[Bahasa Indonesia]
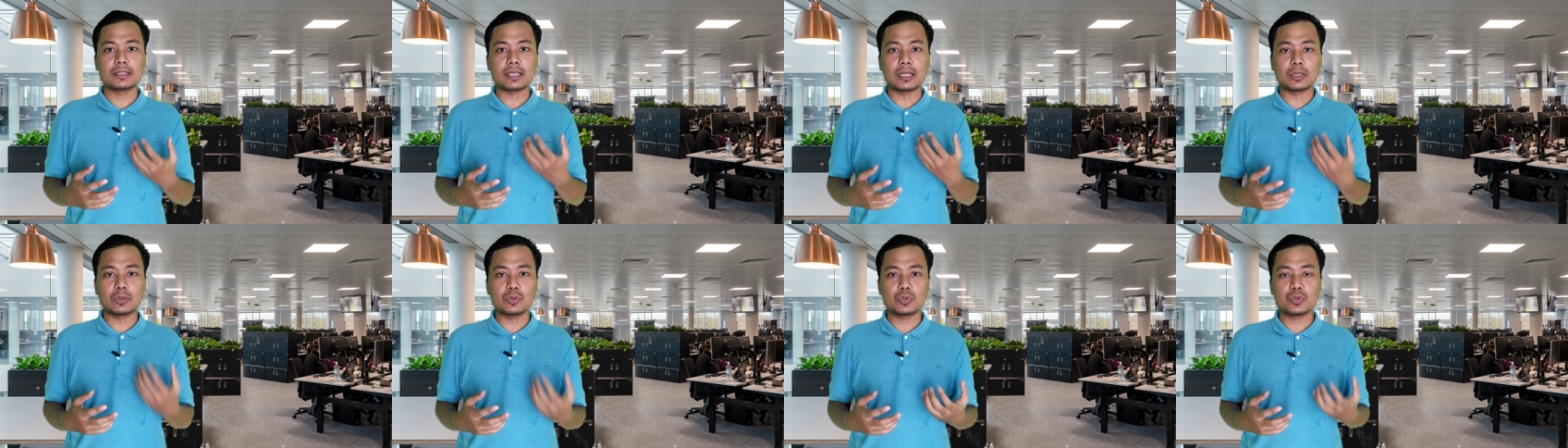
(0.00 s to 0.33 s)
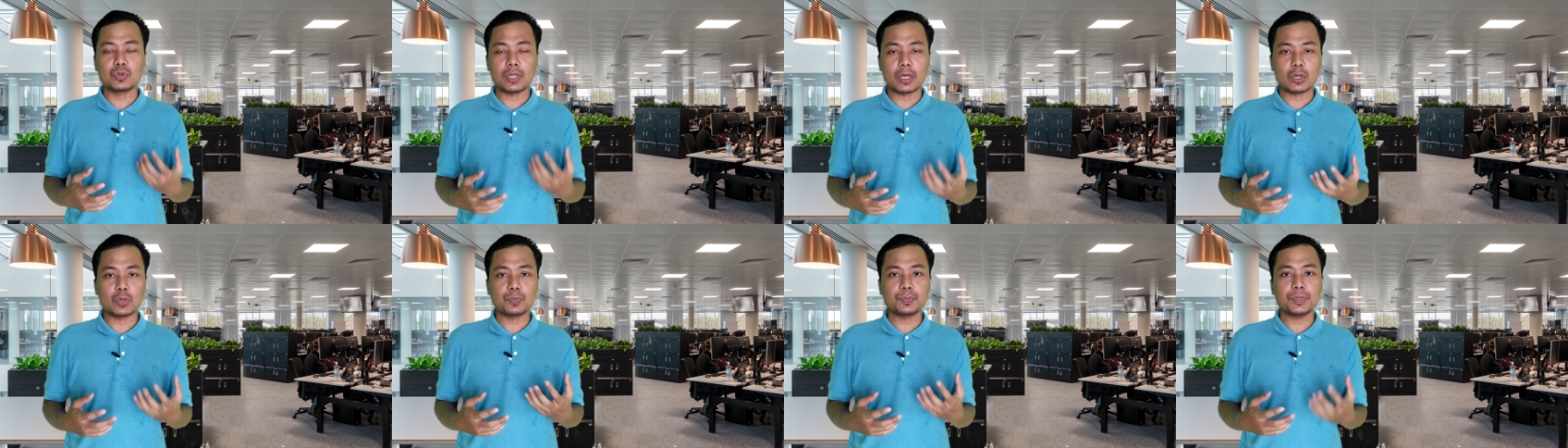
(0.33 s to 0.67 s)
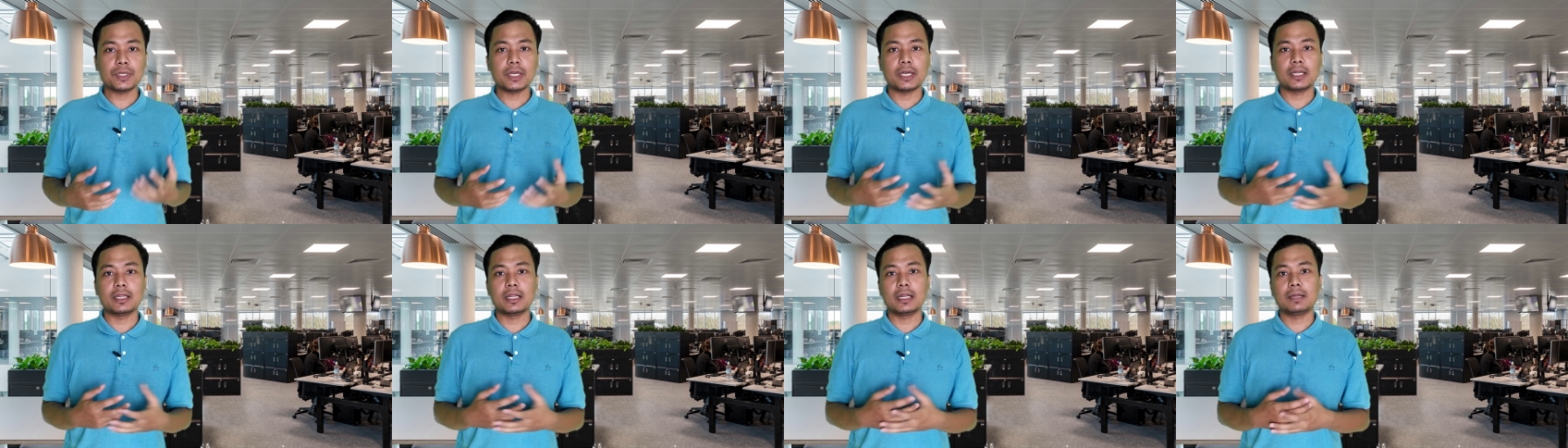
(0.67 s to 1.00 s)
satu uh, juta
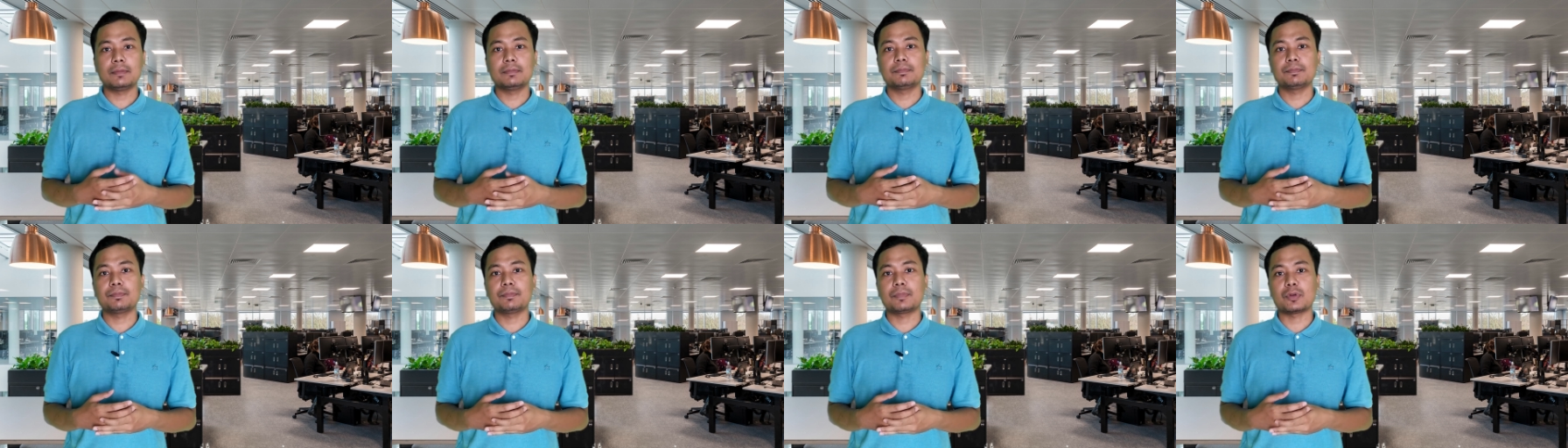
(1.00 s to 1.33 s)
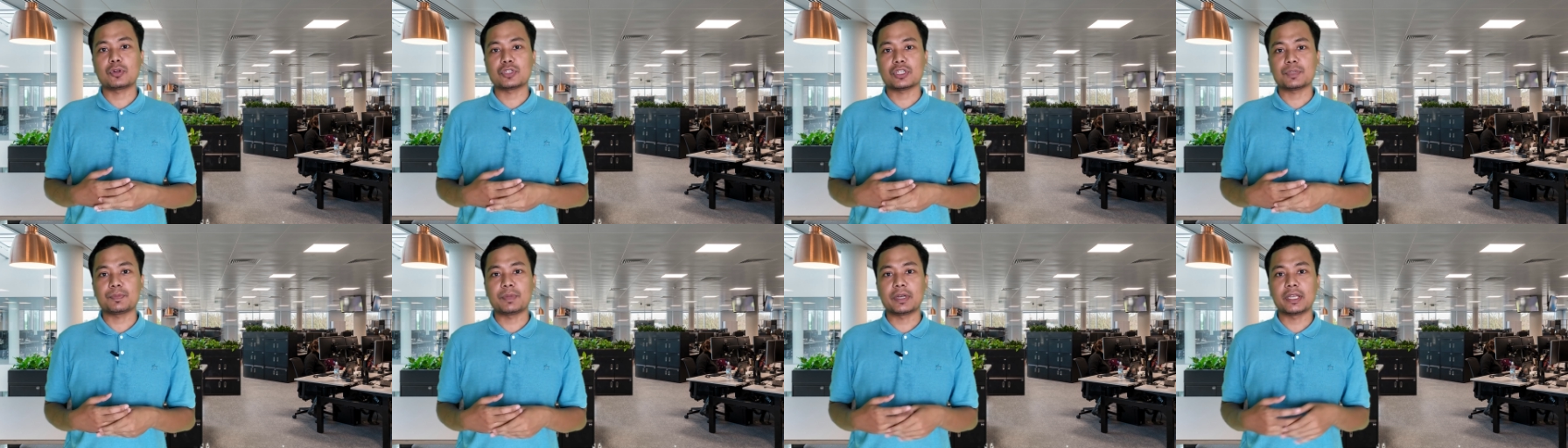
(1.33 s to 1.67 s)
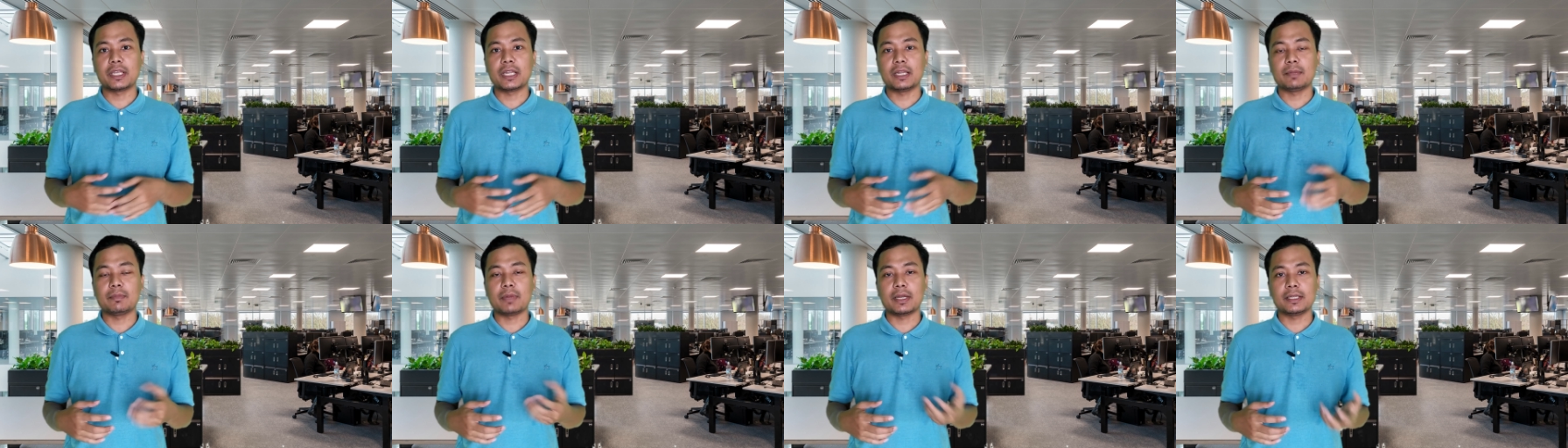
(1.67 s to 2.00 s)
rupiah dalam proses
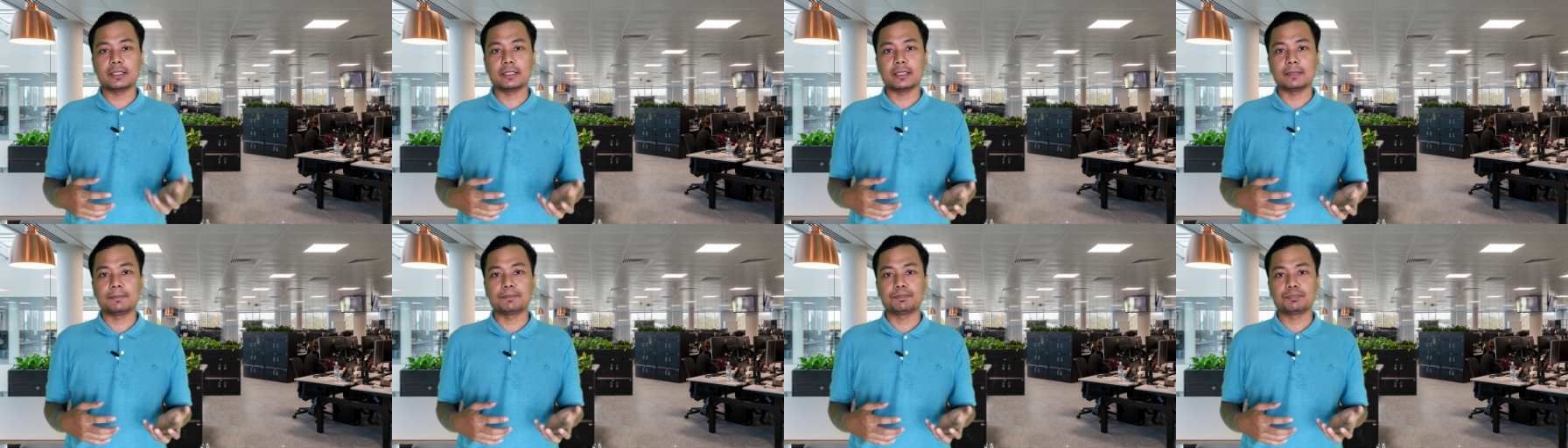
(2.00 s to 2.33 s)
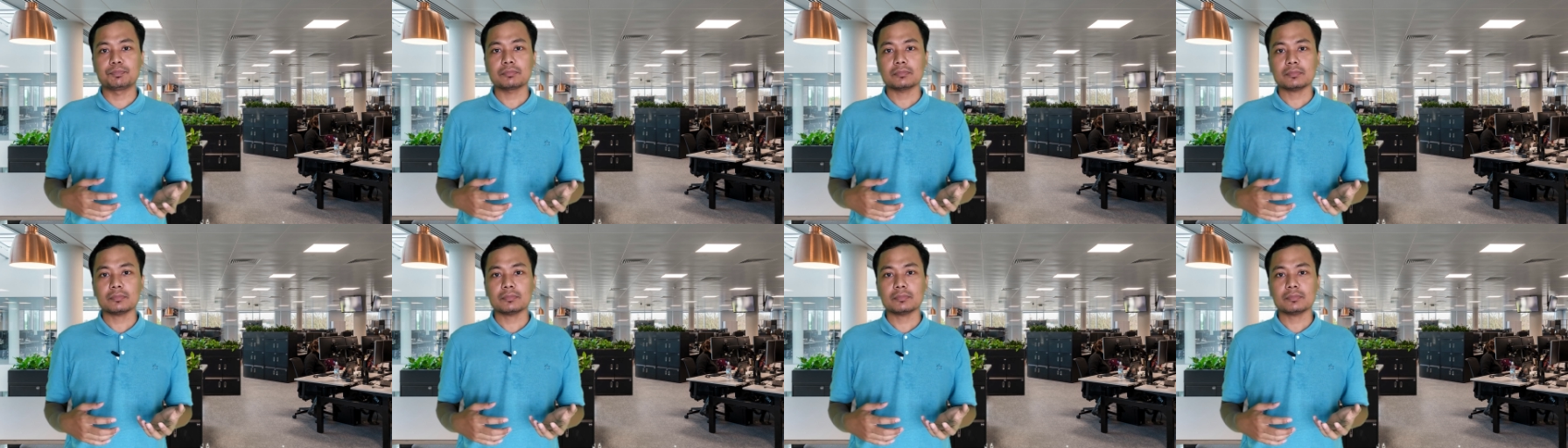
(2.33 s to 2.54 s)
pengirimannya.